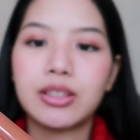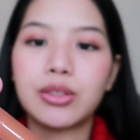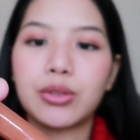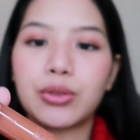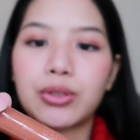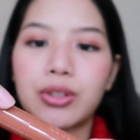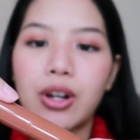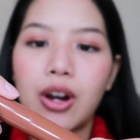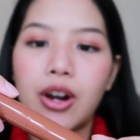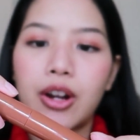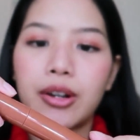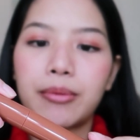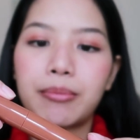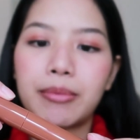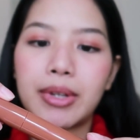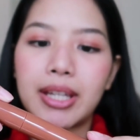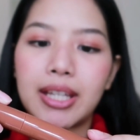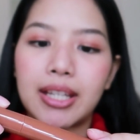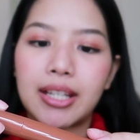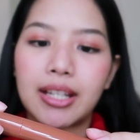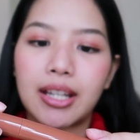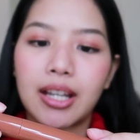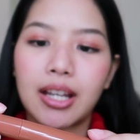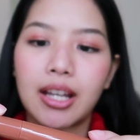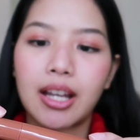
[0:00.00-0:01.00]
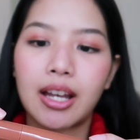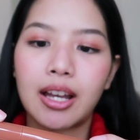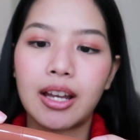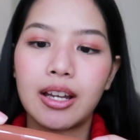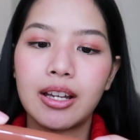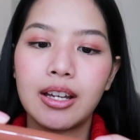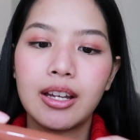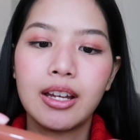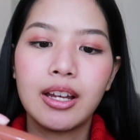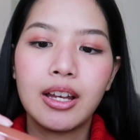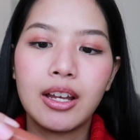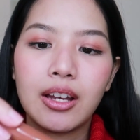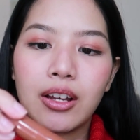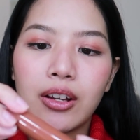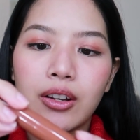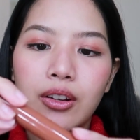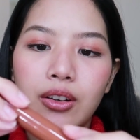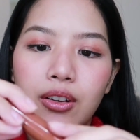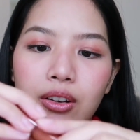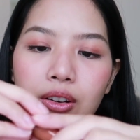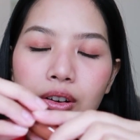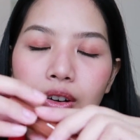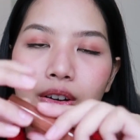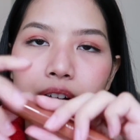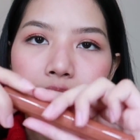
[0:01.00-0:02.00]
อนูดออนมีนะคะ
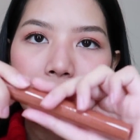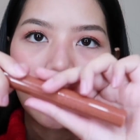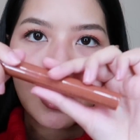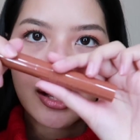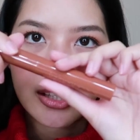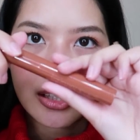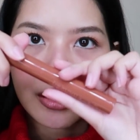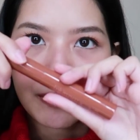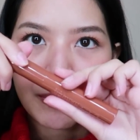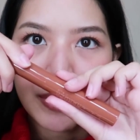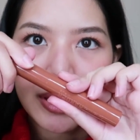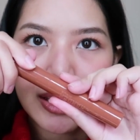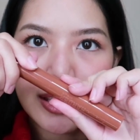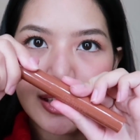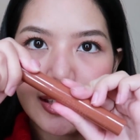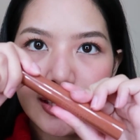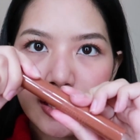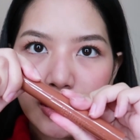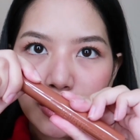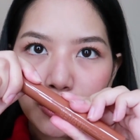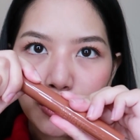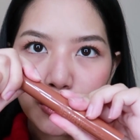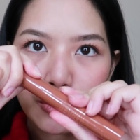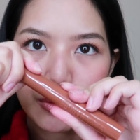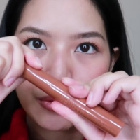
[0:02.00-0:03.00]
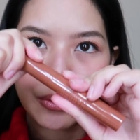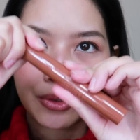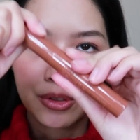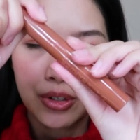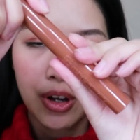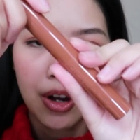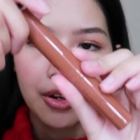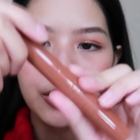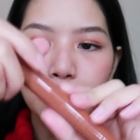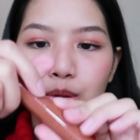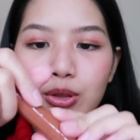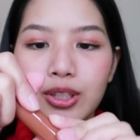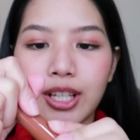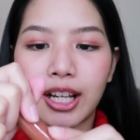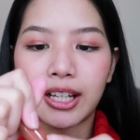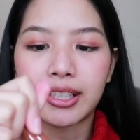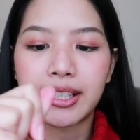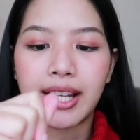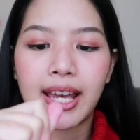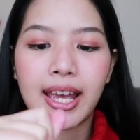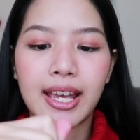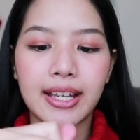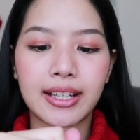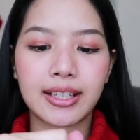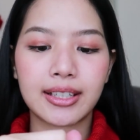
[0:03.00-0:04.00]
ก็น่าจะเป็นสีนูดๆเนาะดูจาก
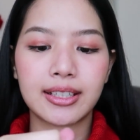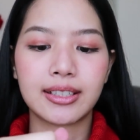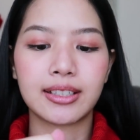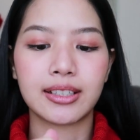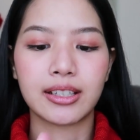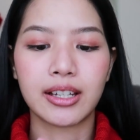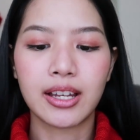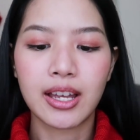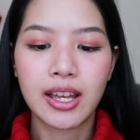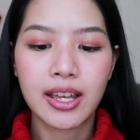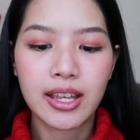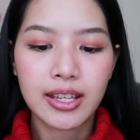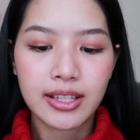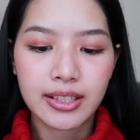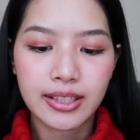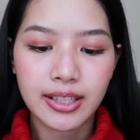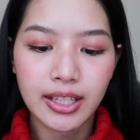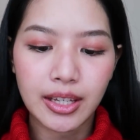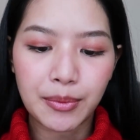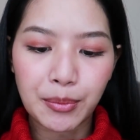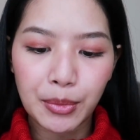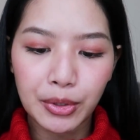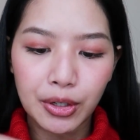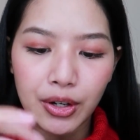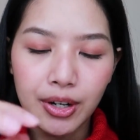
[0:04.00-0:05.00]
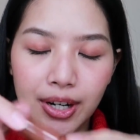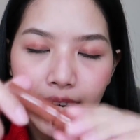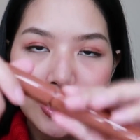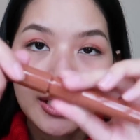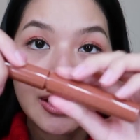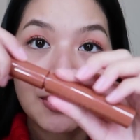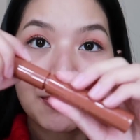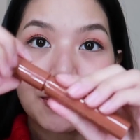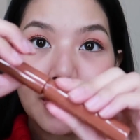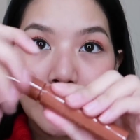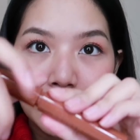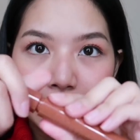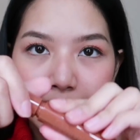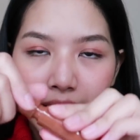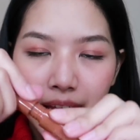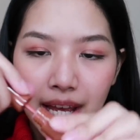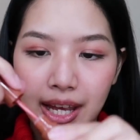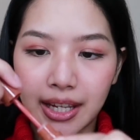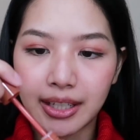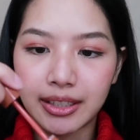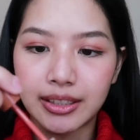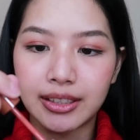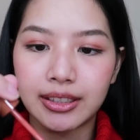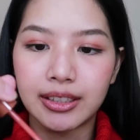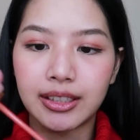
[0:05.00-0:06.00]
แท่งคือสีมันก็น่าจะเหมือน
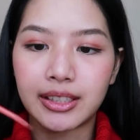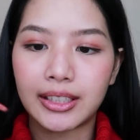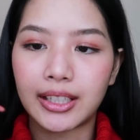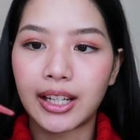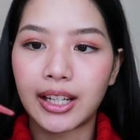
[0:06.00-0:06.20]
แท่งเลย